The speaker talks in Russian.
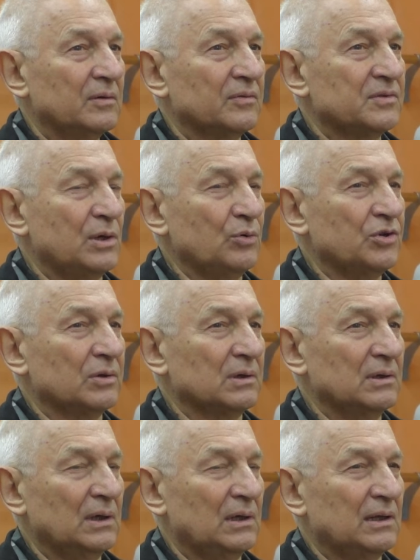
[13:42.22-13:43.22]
вздрючен,
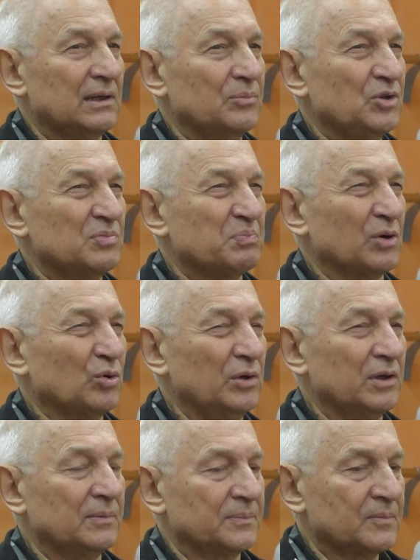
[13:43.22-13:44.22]
да, или там
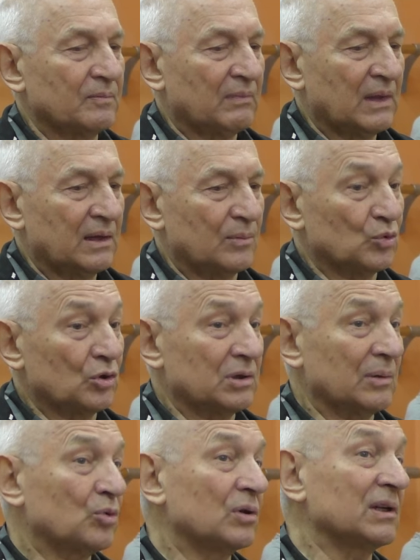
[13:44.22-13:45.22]
неспокоен, ему
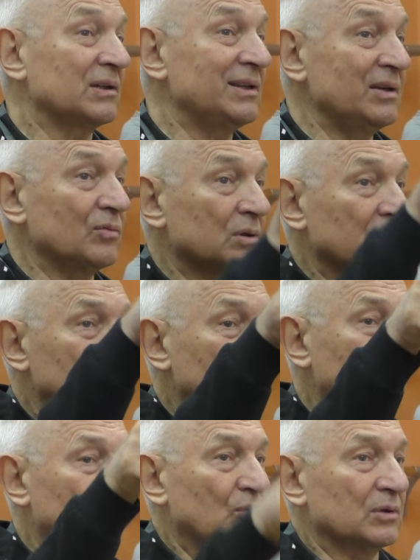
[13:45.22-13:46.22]
нужно куда-то идти, вот
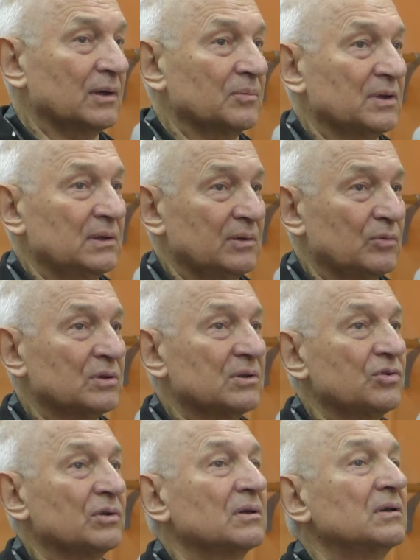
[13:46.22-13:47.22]
далеко там, да, вот,
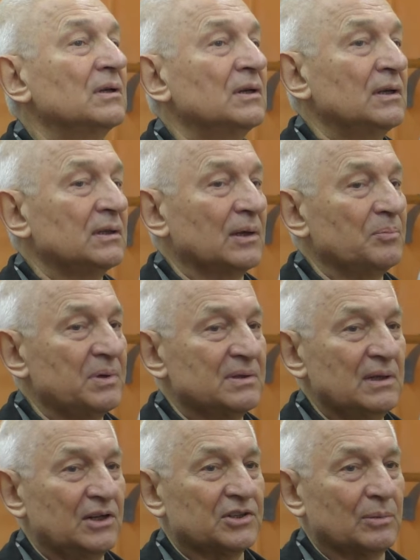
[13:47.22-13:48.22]
значит, там
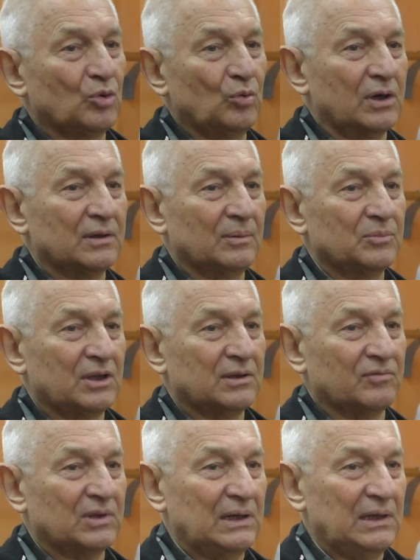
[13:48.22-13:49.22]
пейзаж, там город, там
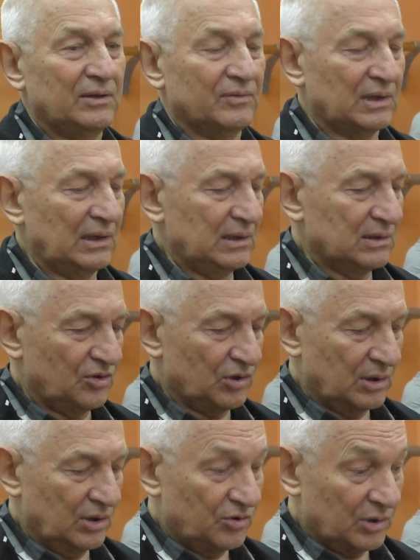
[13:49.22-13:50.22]
где-то в долине, вдали,
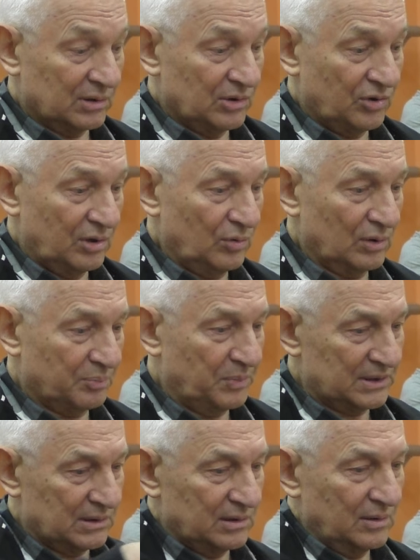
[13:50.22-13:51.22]
значит, и человек, значит, идет,
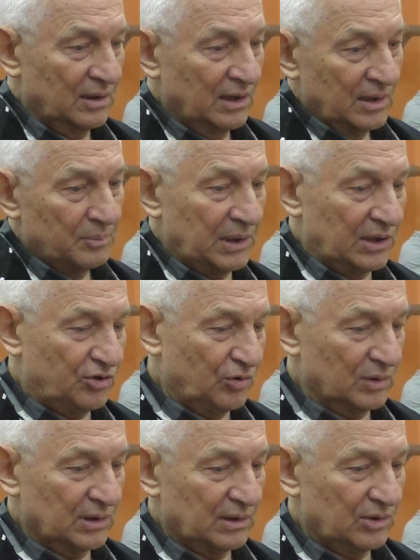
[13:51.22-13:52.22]
местность
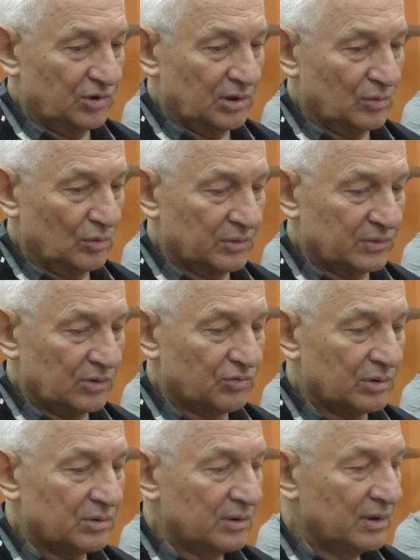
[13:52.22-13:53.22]
пересеченная, значит, он,
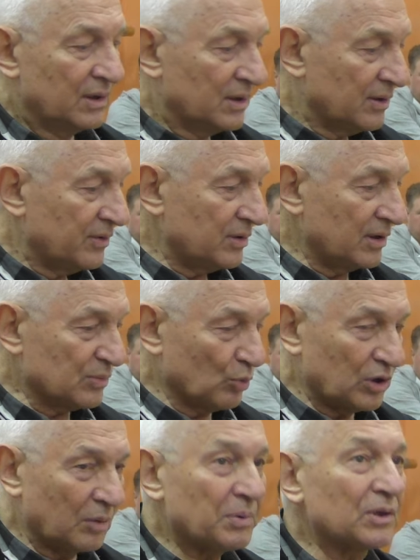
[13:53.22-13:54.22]
значит, все
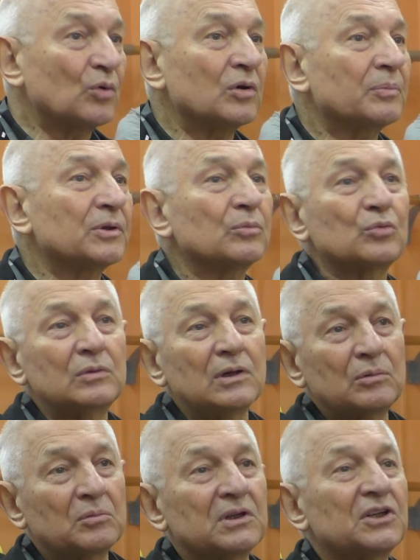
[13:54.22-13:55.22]
смотрят под ноги, потом тут,
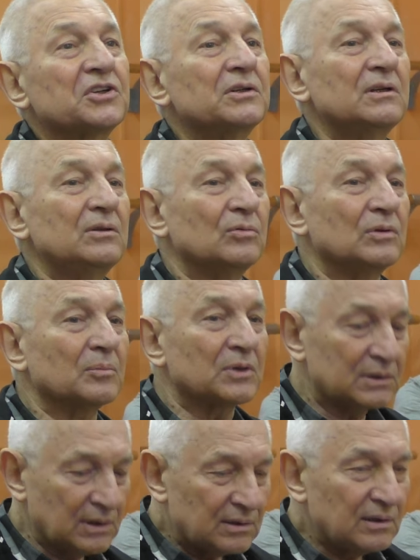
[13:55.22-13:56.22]
ну, когда же я дойду,
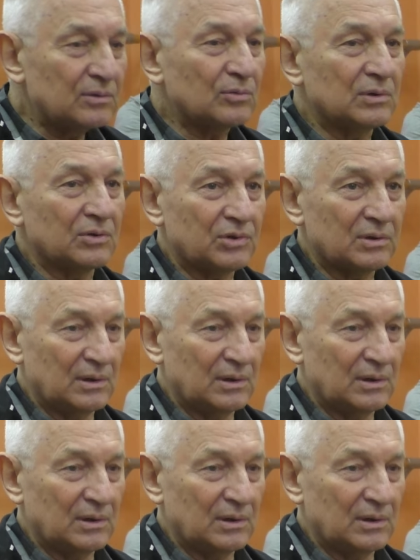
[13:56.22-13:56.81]
когда я дойду, значит,